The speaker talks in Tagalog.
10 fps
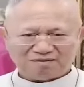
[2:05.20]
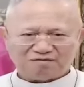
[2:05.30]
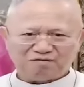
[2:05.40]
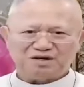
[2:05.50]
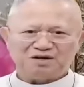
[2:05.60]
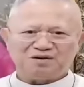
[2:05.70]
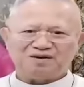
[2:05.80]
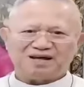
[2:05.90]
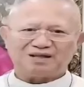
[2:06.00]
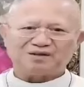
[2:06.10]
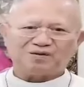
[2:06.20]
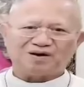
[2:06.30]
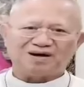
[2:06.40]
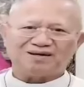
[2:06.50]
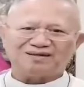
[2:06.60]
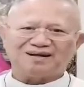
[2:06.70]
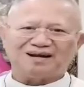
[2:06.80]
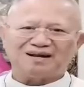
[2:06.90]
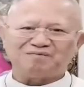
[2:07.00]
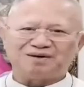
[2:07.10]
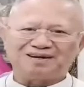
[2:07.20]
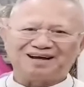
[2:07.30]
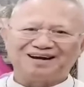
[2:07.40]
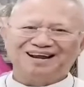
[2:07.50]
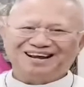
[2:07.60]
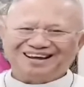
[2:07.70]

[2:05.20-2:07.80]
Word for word: video niya itong uh, Lilith Mangali